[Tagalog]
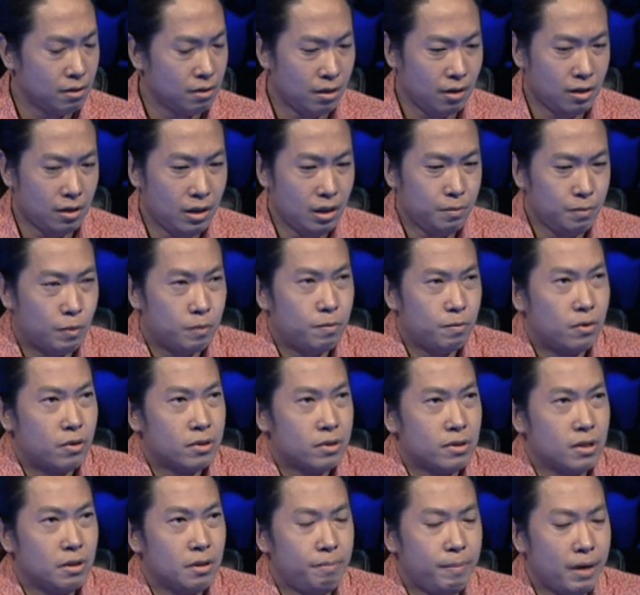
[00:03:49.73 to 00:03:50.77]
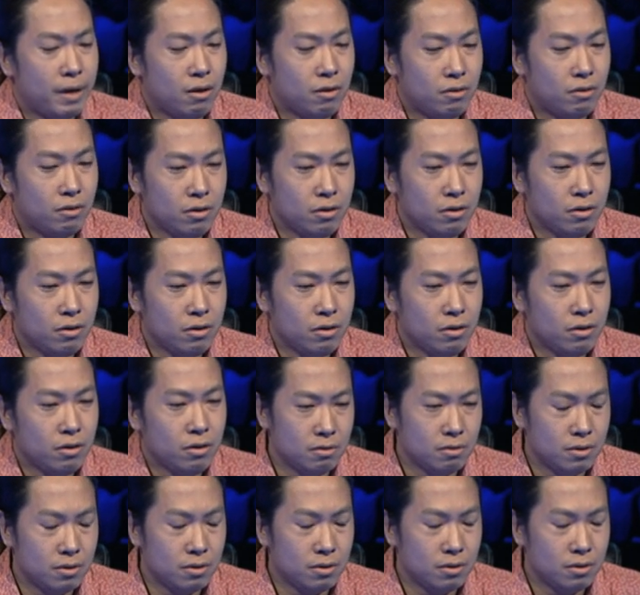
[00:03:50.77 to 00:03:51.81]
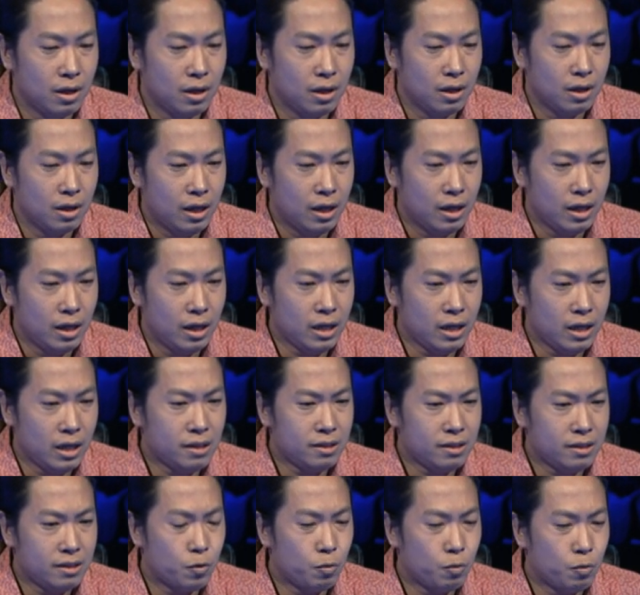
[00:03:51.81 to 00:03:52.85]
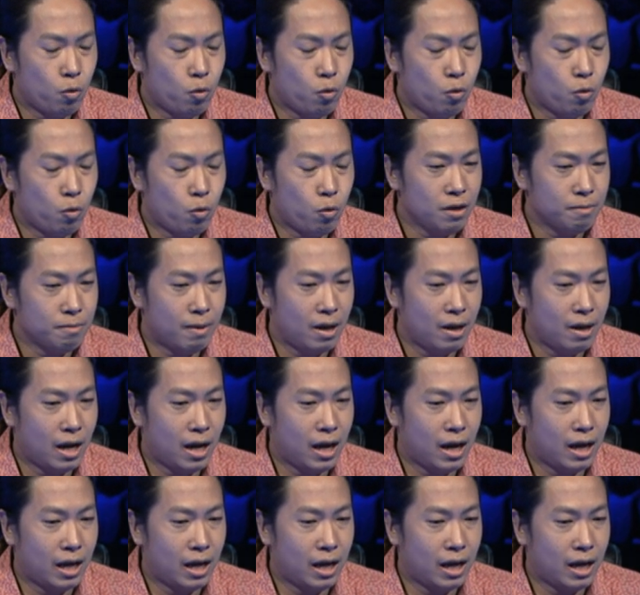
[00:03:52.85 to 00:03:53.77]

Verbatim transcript: Hindi po, boss. Pero yung iniisip ko po kasi yung mga